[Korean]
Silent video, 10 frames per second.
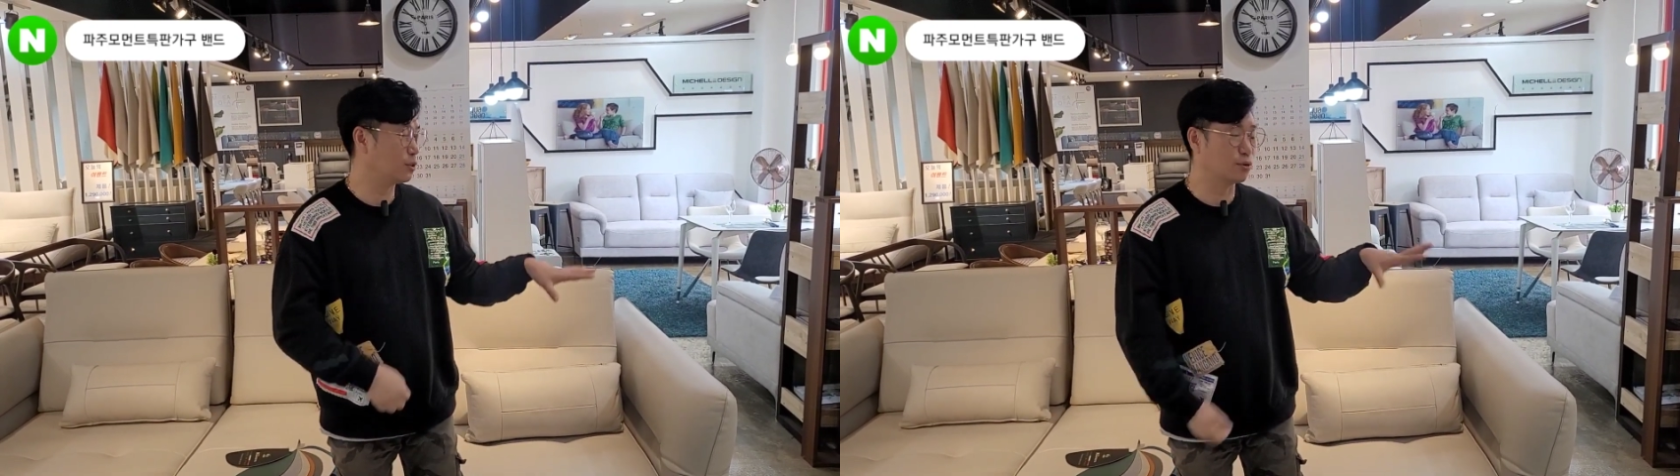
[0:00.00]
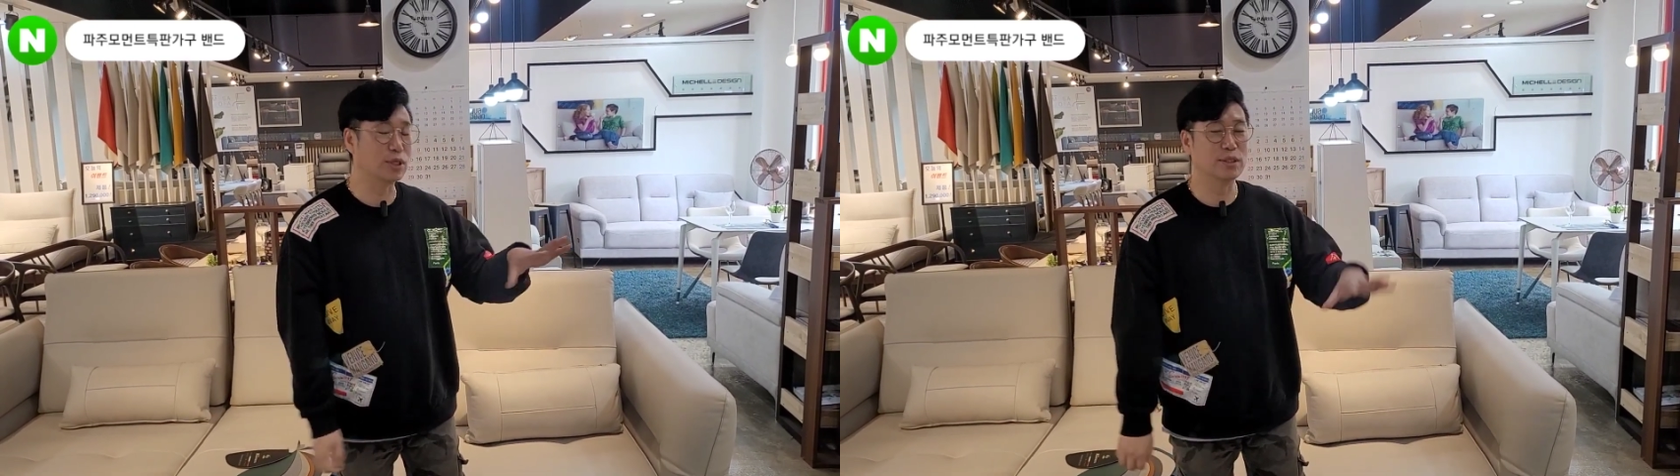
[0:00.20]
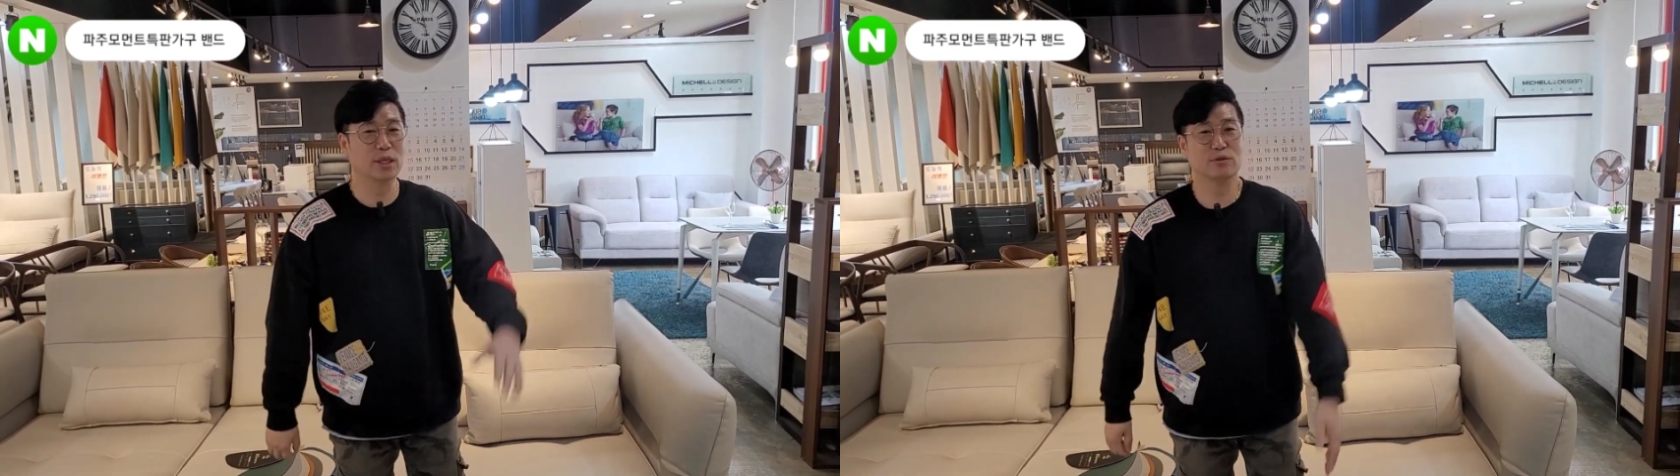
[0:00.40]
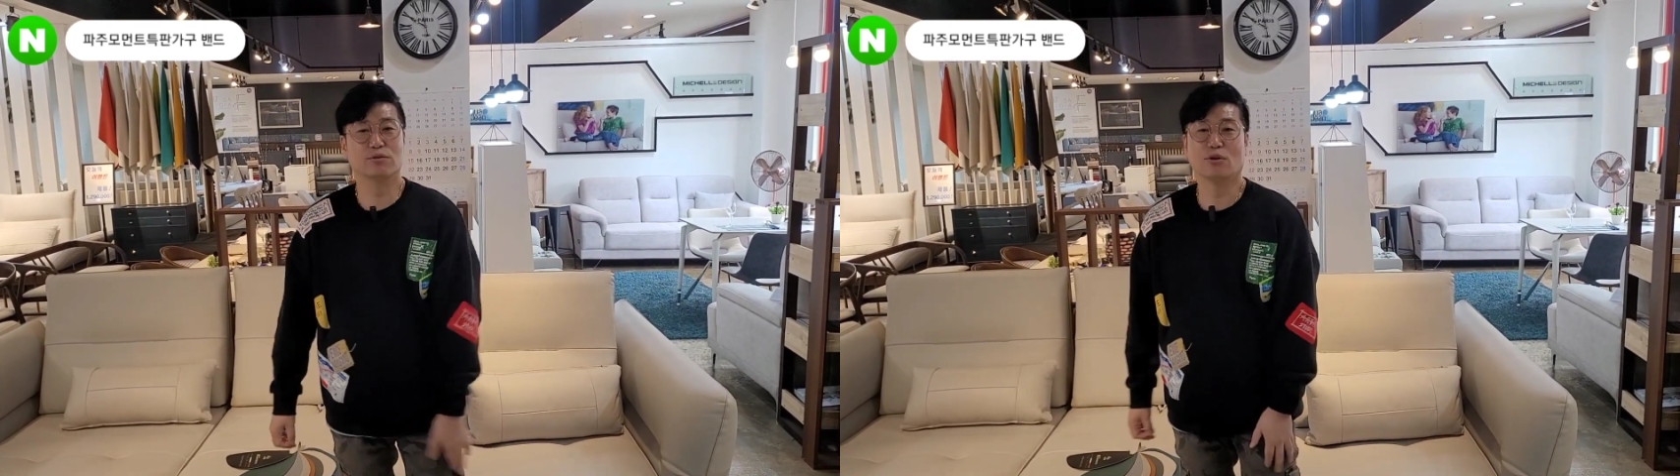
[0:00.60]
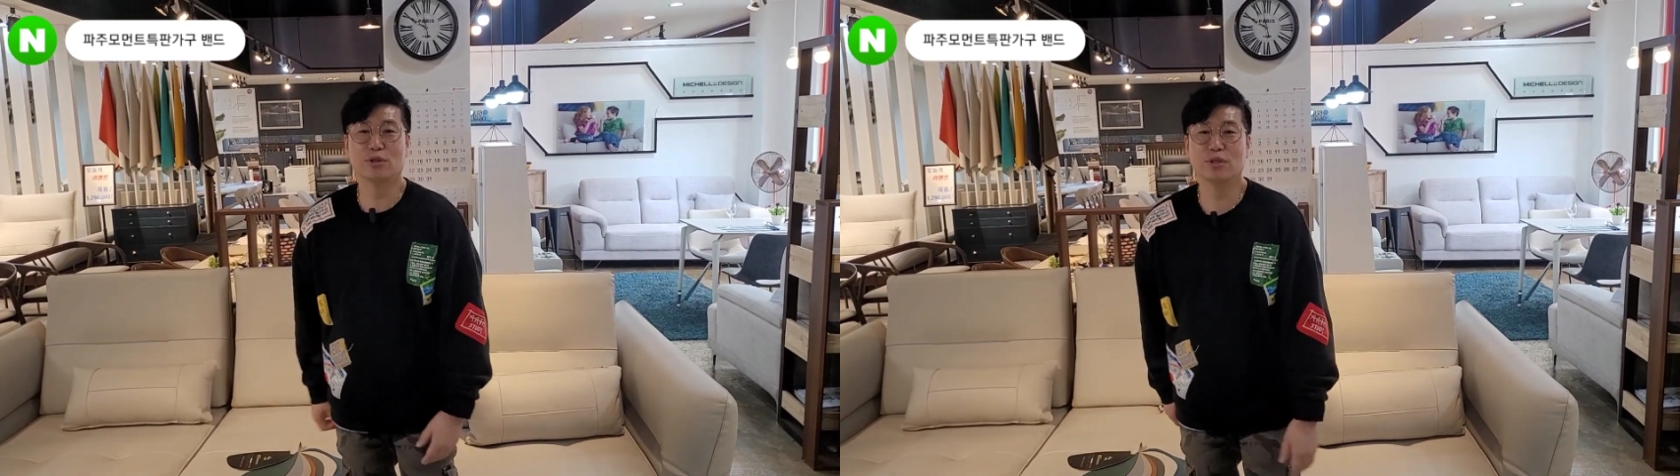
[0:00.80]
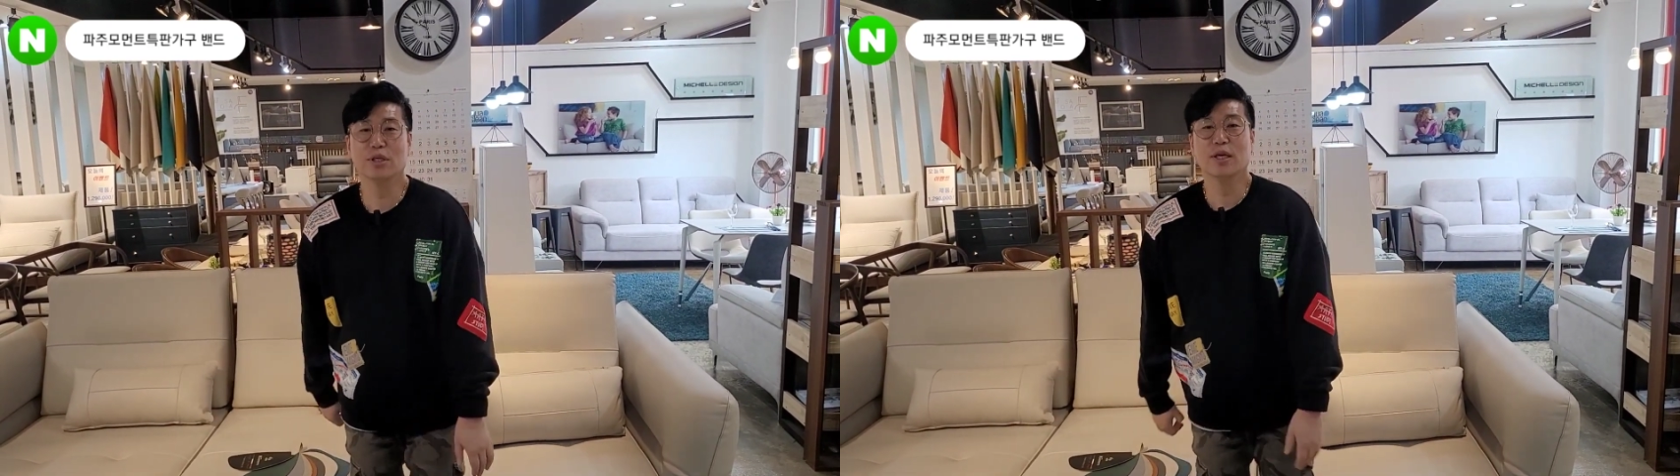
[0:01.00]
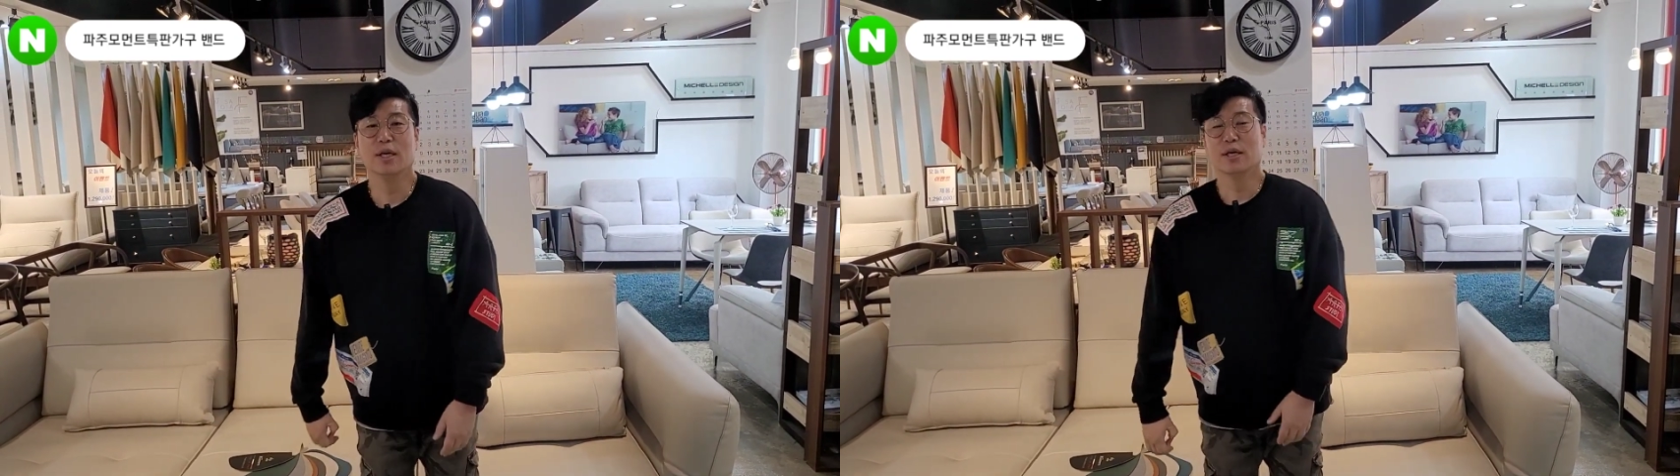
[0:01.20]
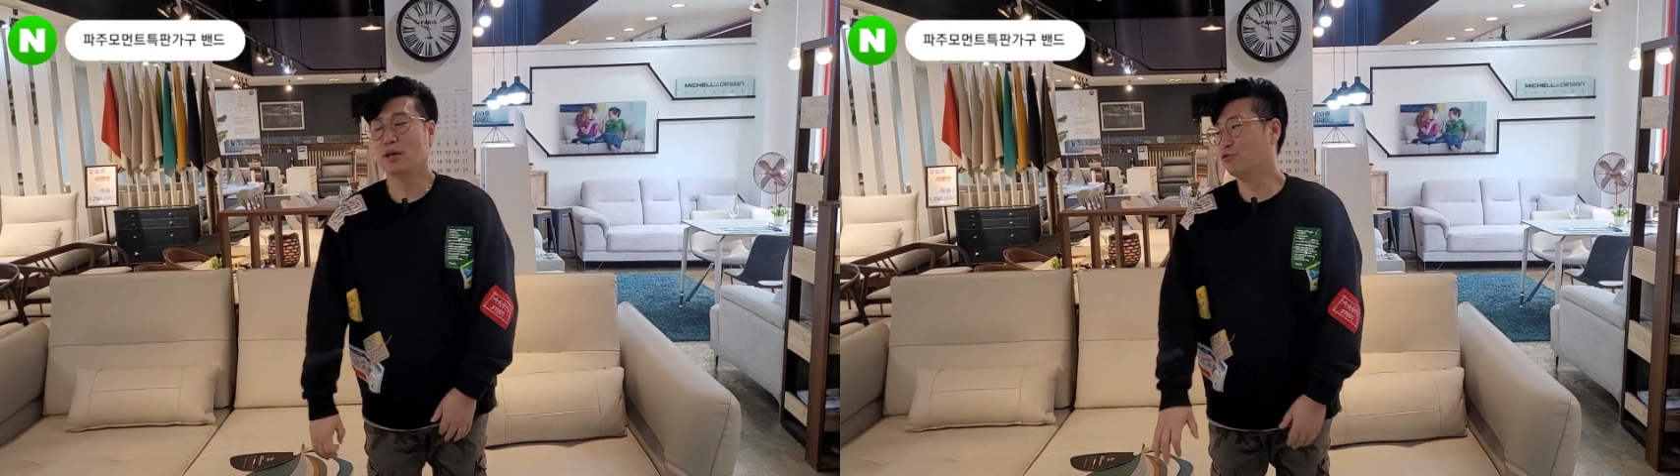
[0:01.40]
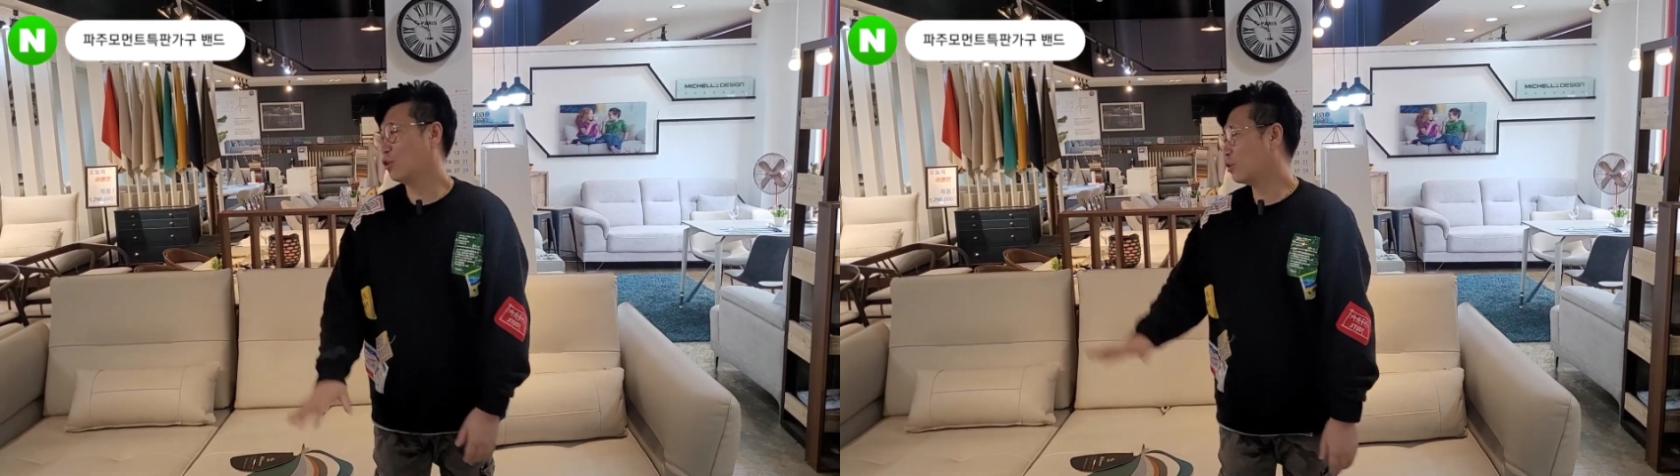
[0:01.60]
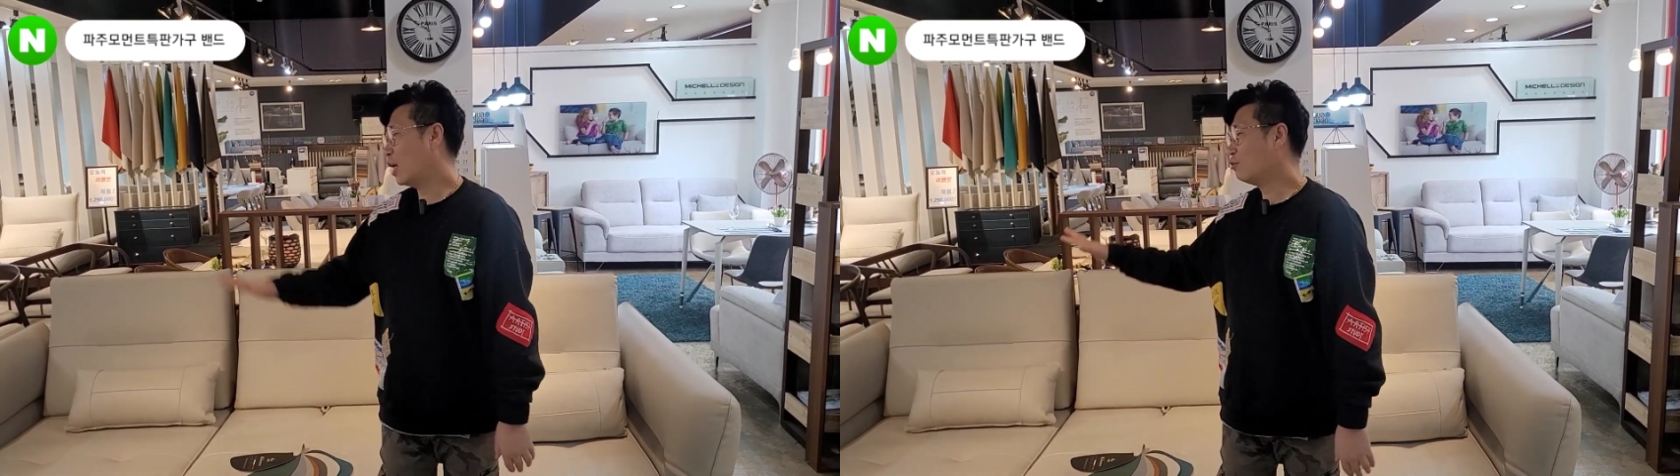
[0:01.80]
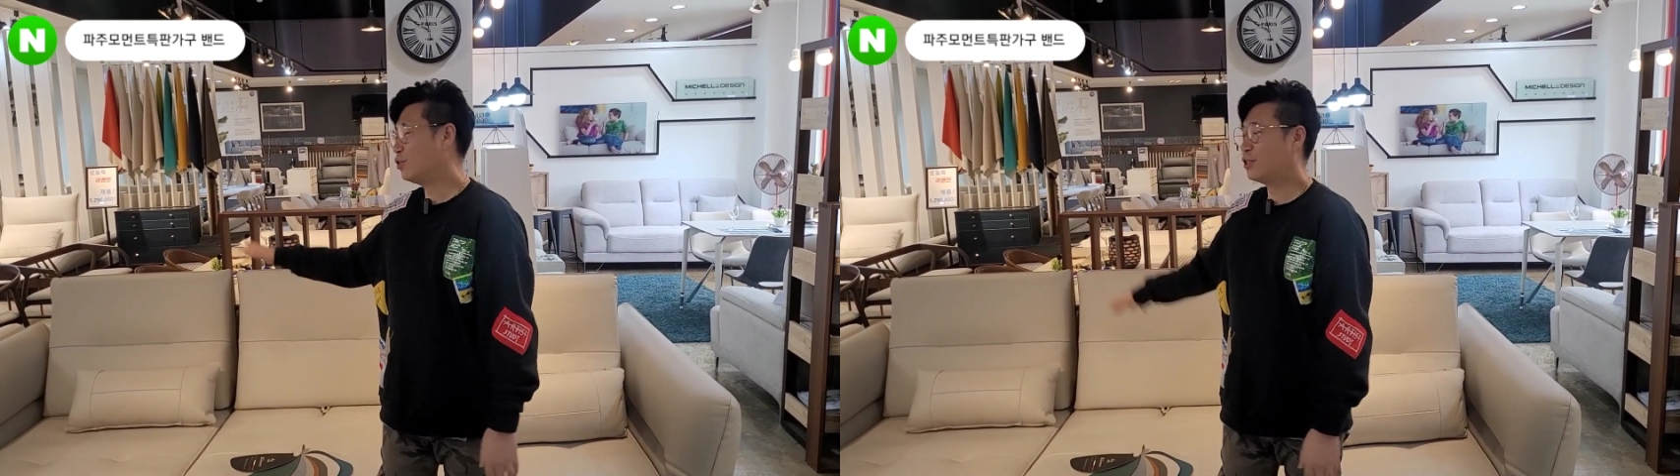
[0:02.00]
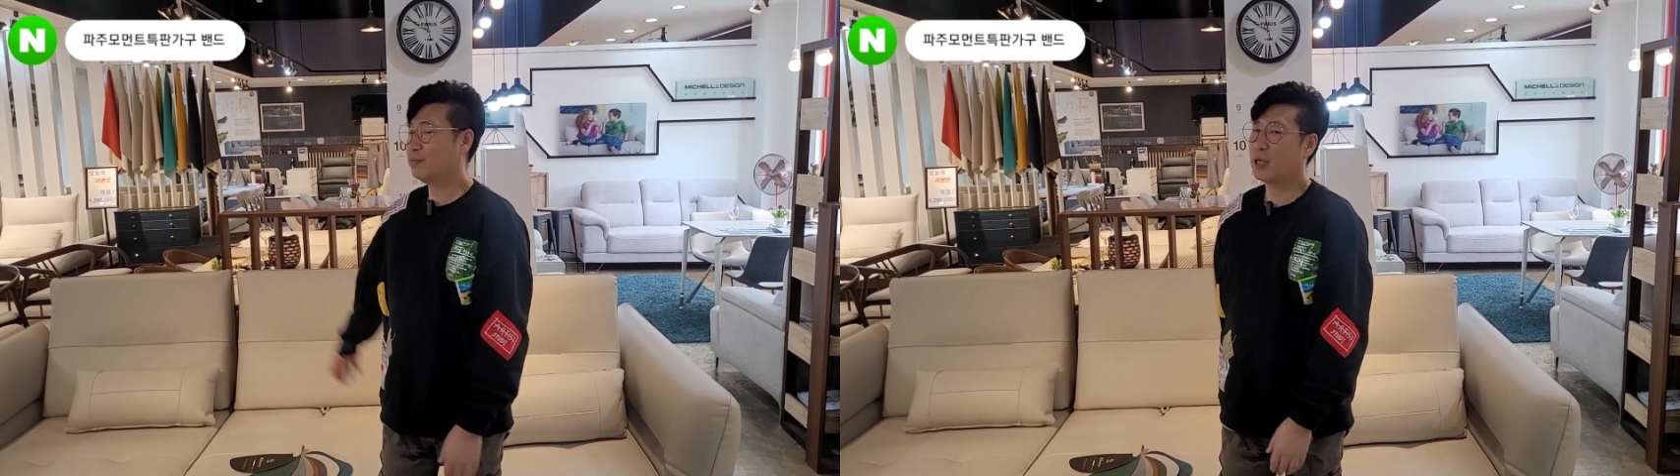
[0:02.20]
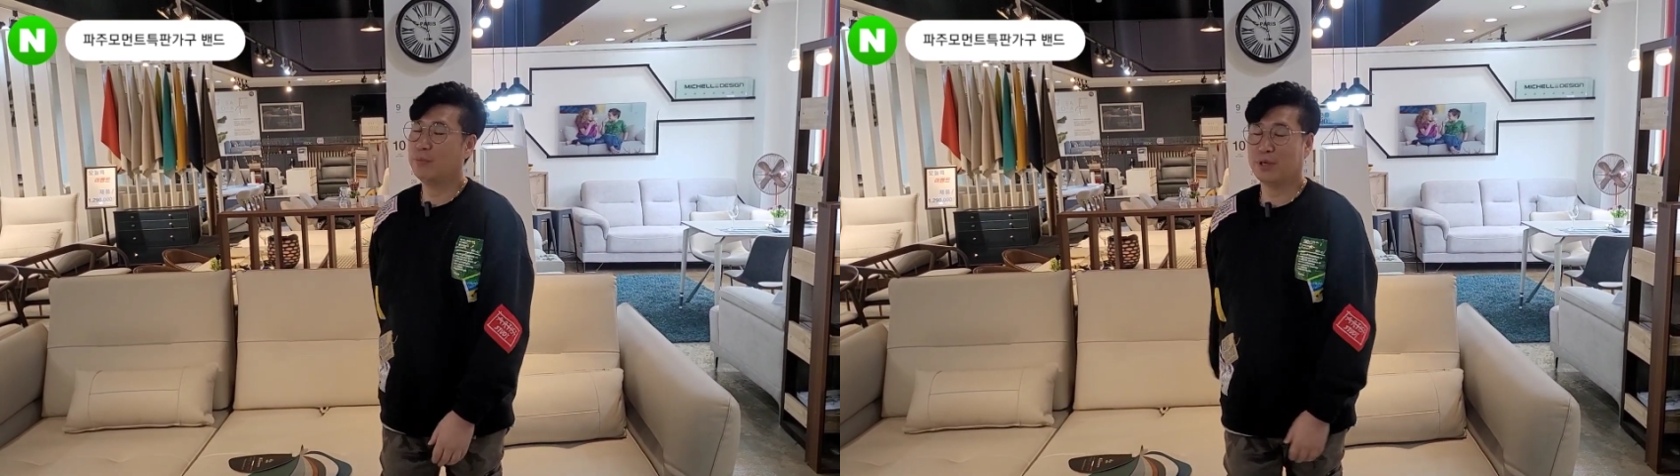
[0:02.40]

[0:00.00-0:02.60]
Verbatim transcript: 정찰제로 저희는 예, 운영을 하고 있습니다.